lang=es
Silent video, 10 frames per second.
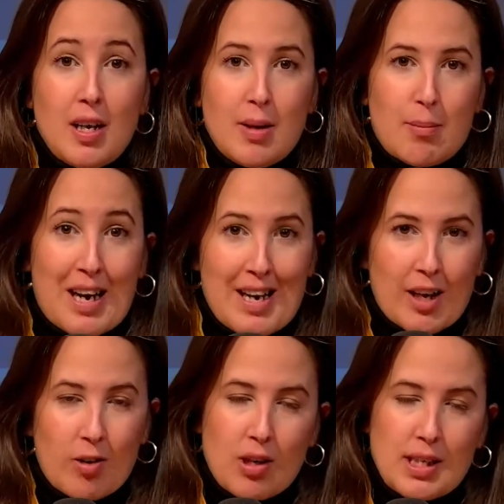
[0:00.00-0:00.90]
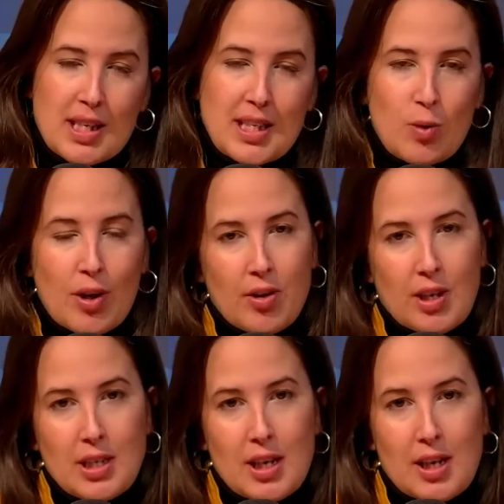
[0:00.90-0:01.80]
paliar con estas
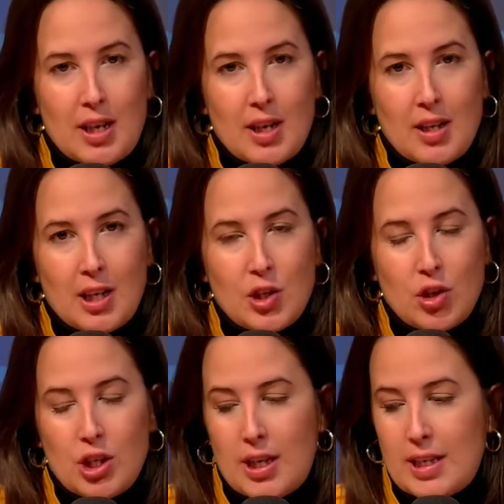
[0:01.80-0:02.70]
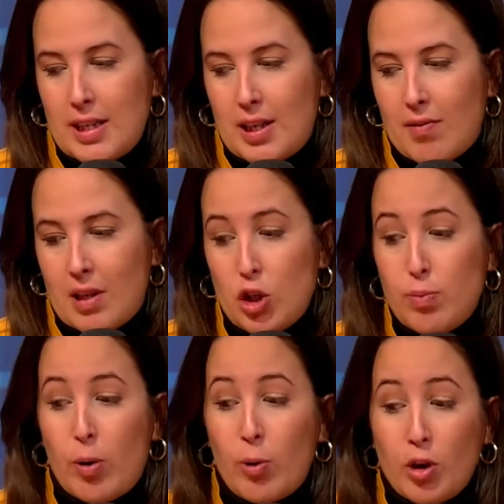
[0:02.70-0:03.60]
situaciones de, de, estos seres indefensos.
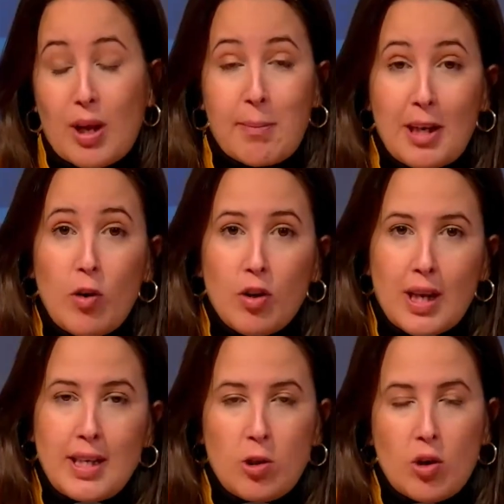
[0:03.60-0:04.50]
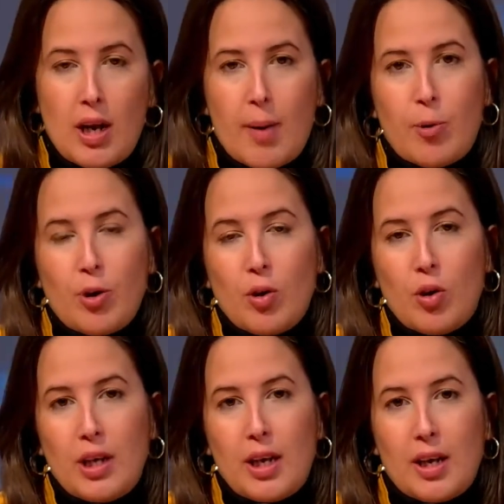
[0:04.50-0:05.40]
Pero bueno, también contáis con el apoyo
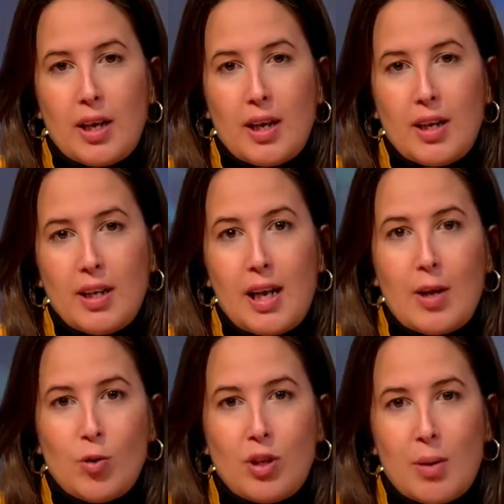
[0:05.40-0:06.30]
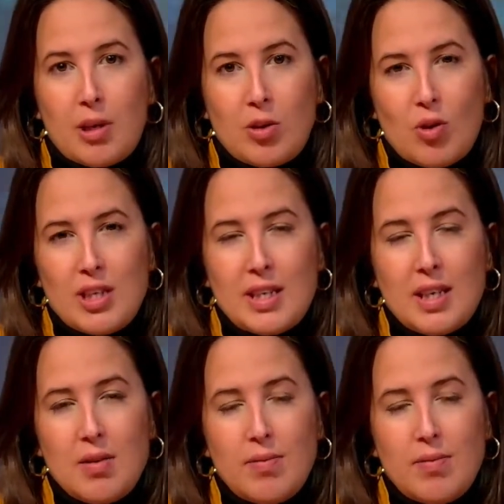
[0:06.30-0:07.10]
del ayuntamiento, ¿no es así?